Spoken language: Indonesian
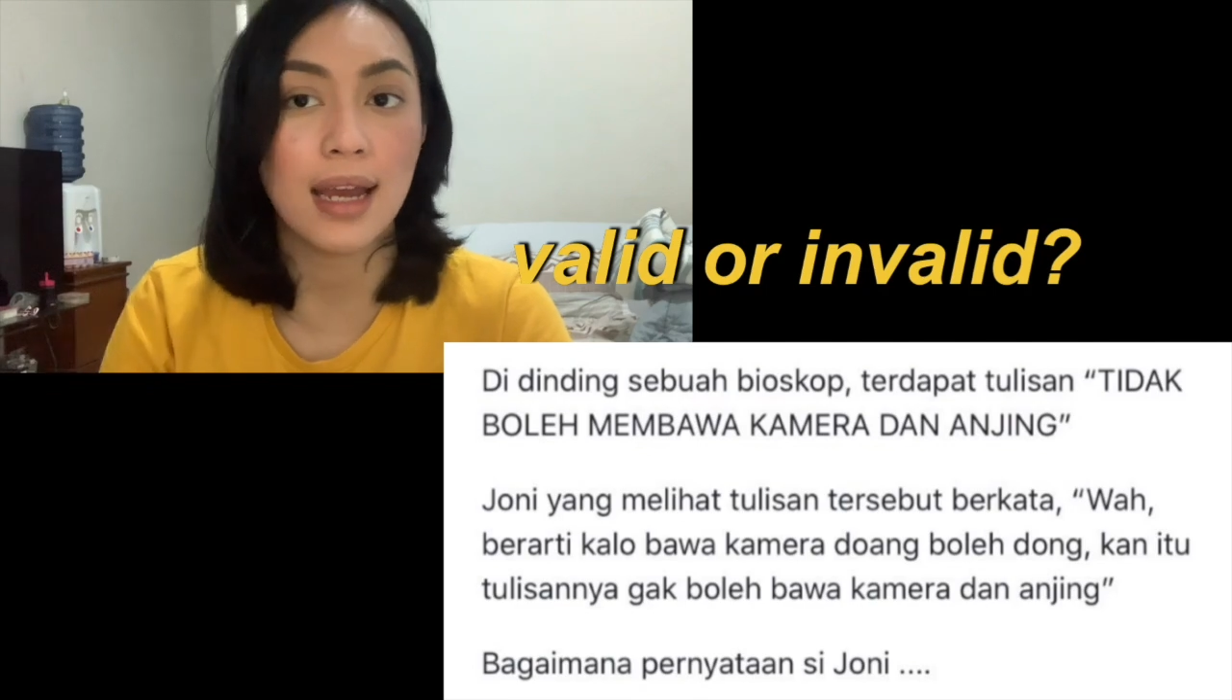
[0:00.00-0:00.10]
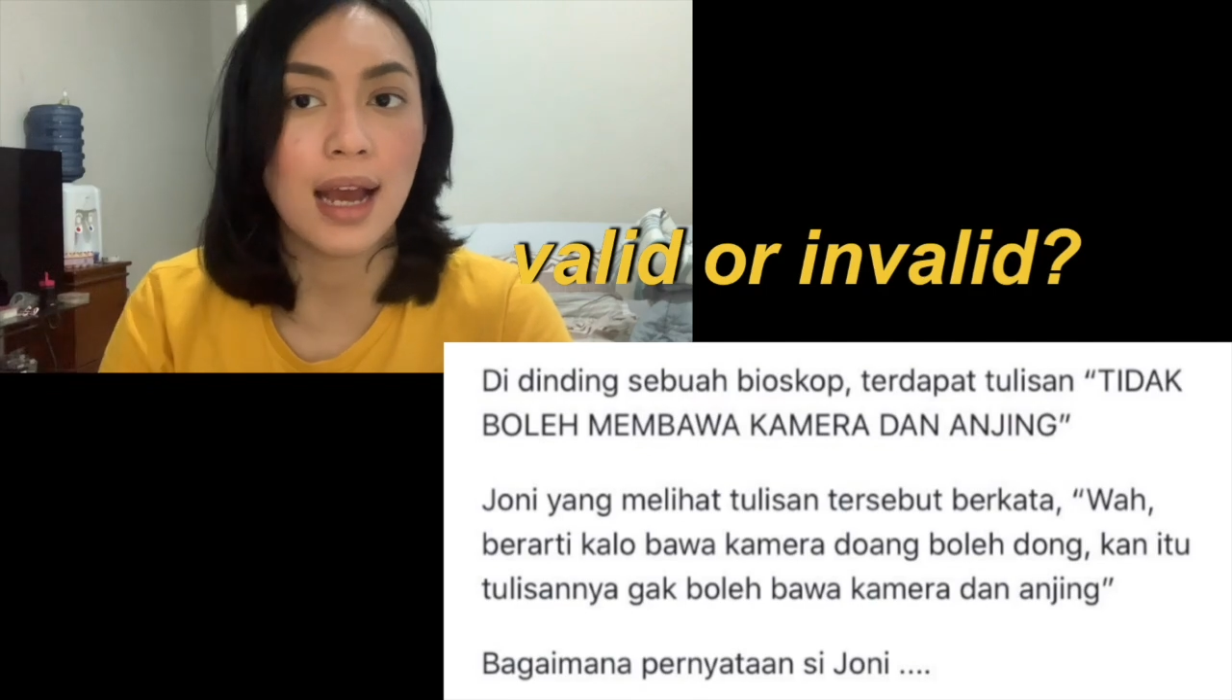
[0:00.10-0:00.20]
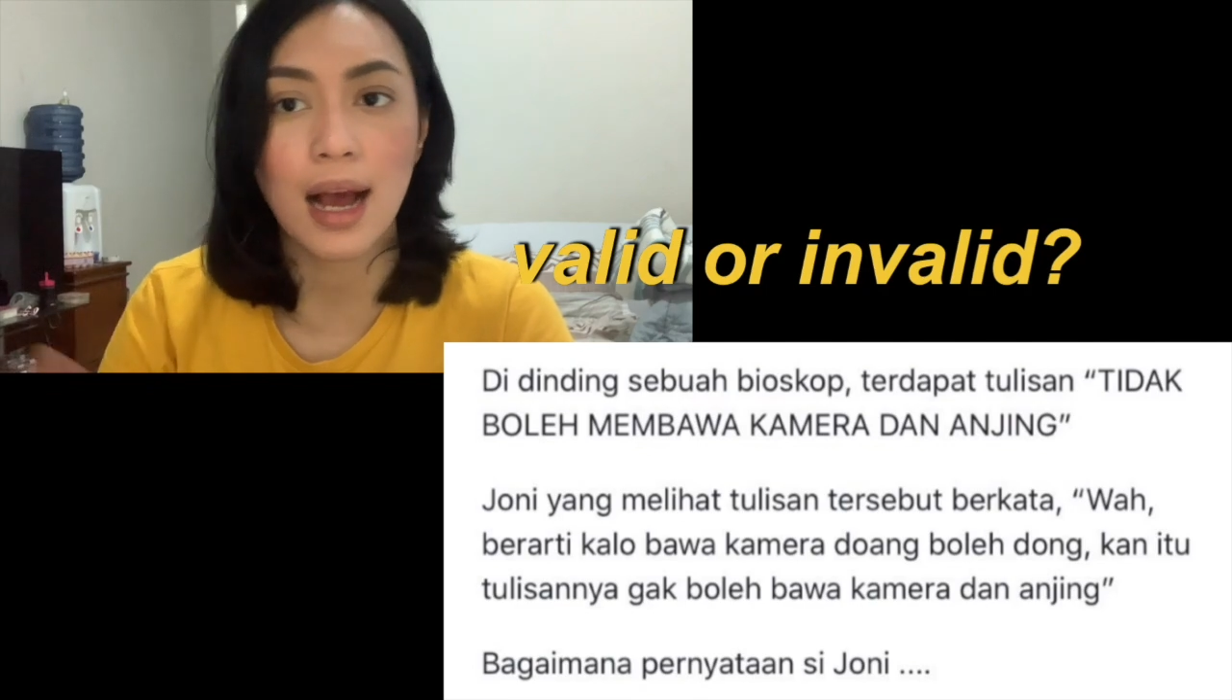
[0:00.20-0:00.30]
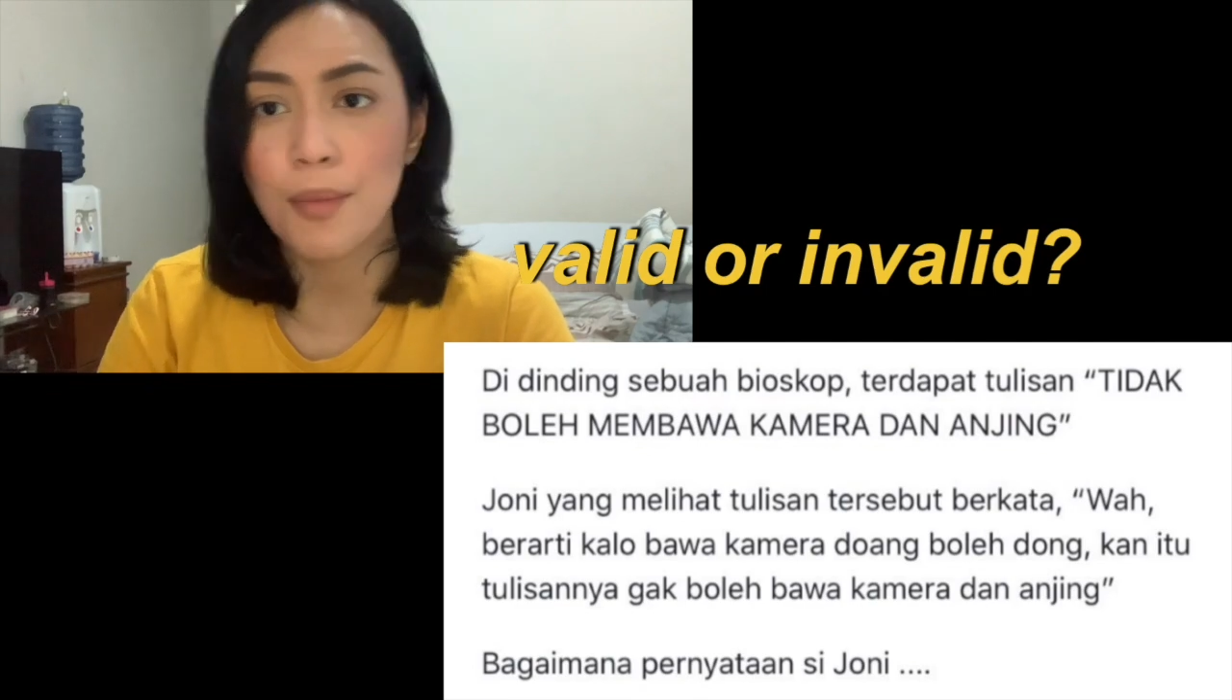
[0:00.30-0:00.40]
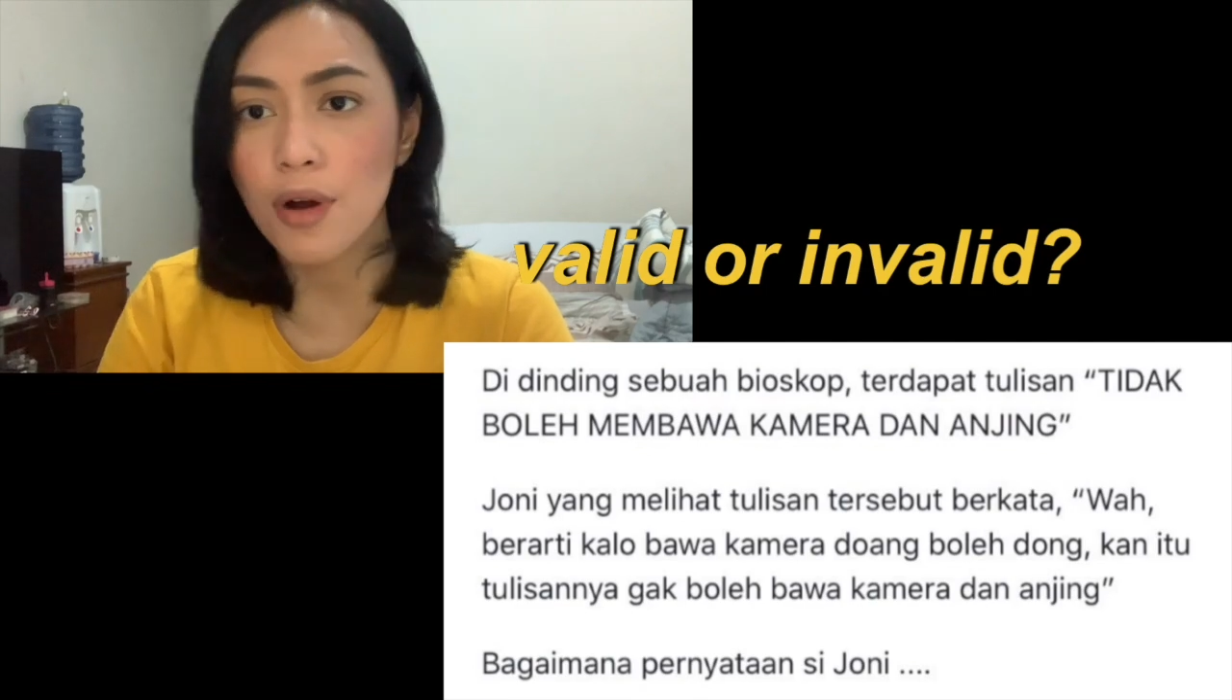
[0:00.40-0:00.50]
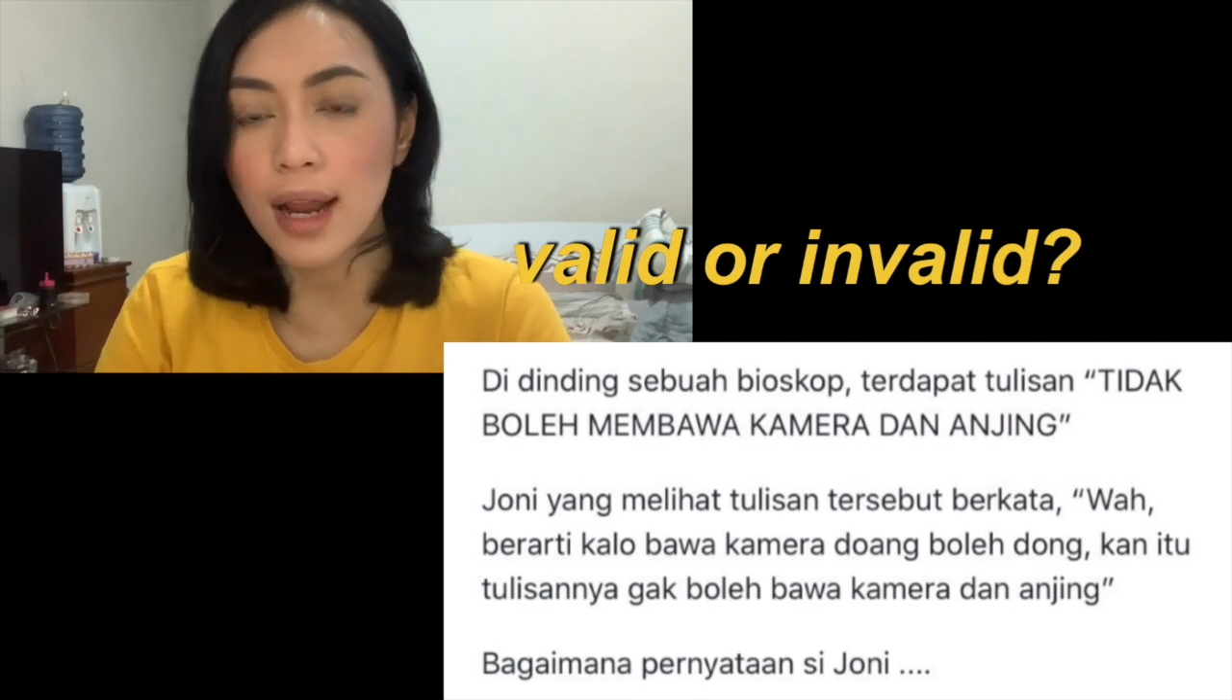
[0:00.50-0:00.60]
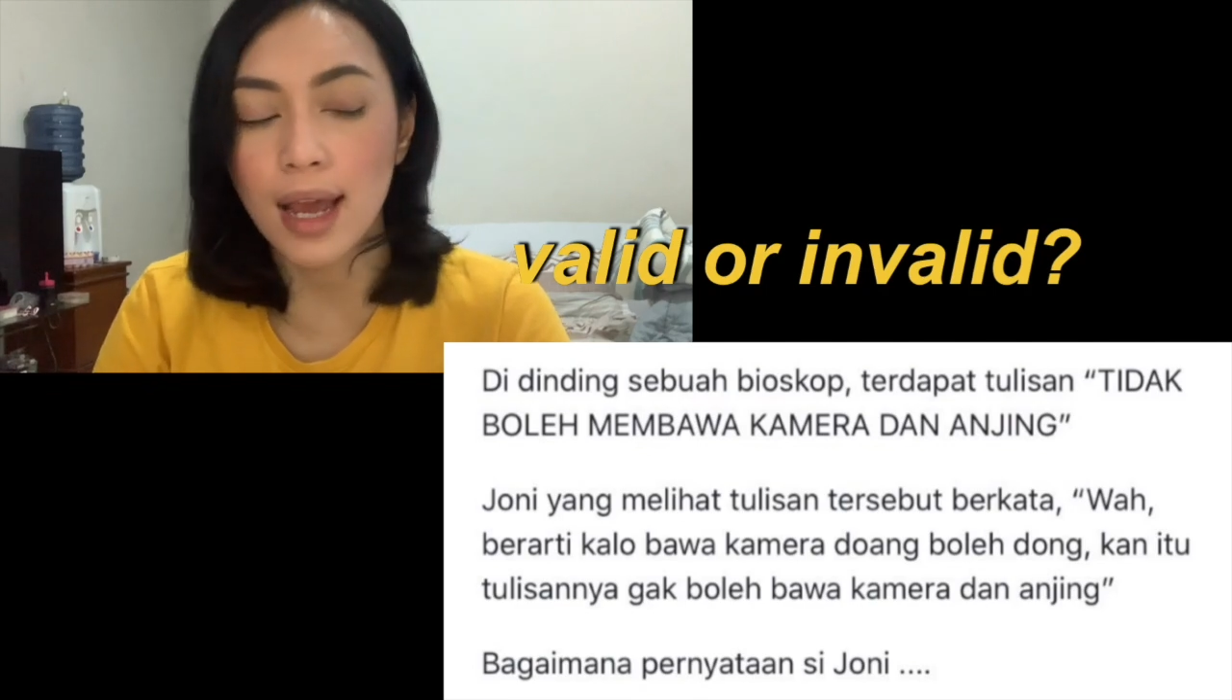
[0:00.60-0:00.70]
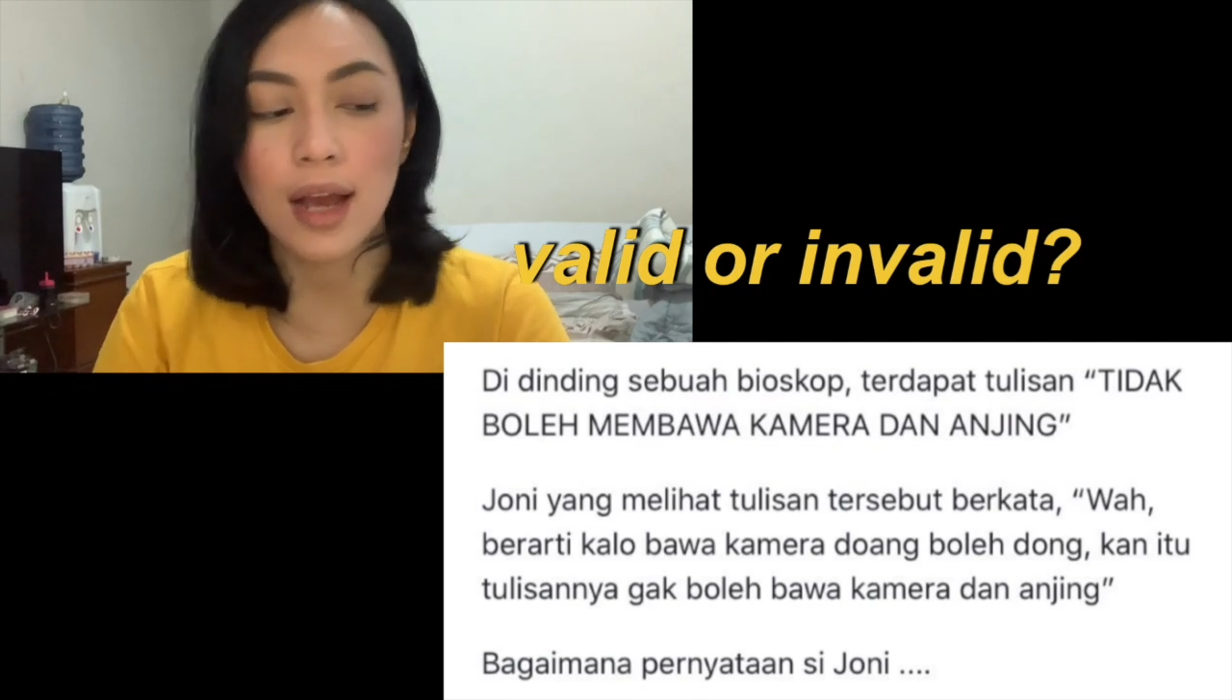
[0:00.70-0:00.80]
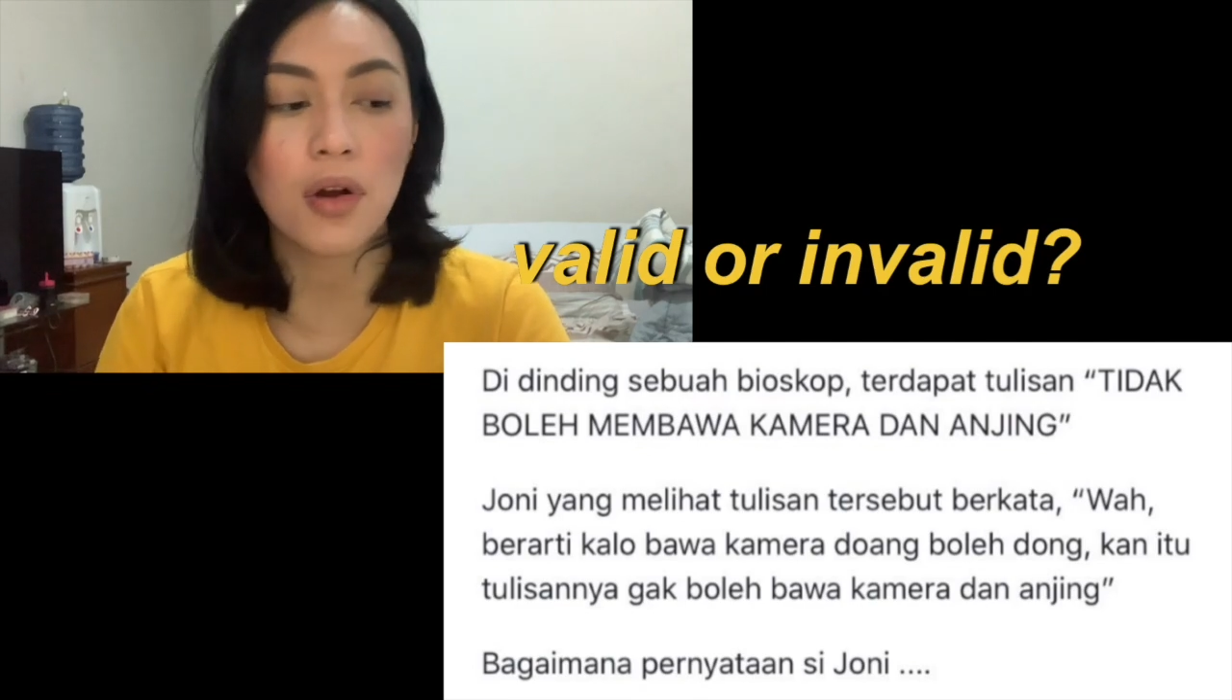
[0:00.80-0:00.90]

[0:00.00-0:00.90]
ya nggak boleh,